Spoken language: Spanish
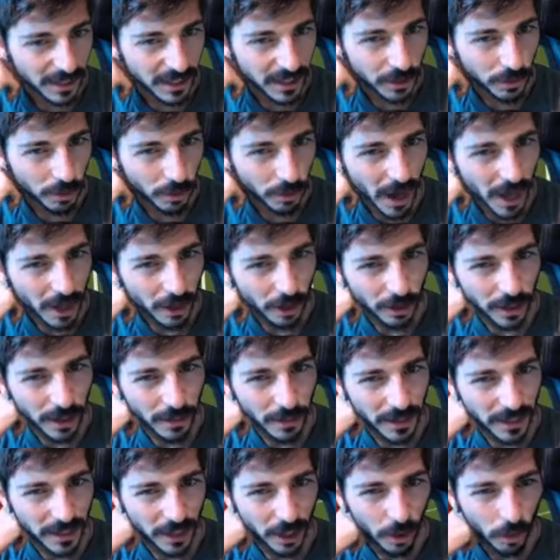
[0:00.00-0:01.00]
situados,
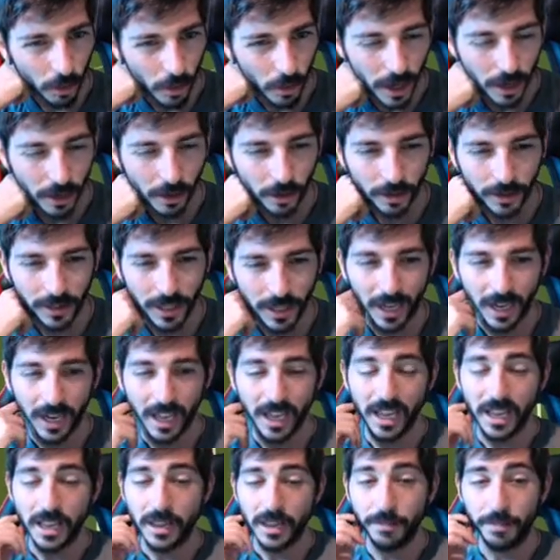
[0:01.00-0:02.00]
demasiado hueco, tal,
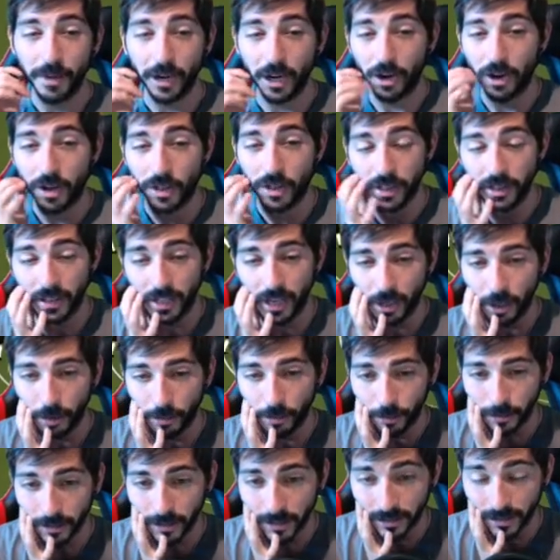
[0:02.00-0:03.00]
pero a los centrales los
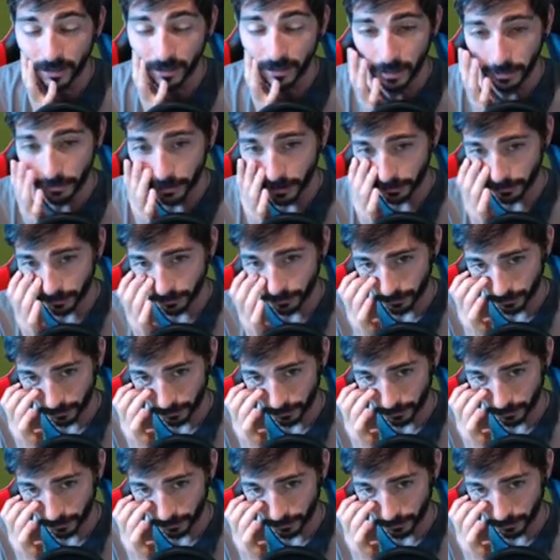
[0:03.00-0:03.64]
veo bastante bien.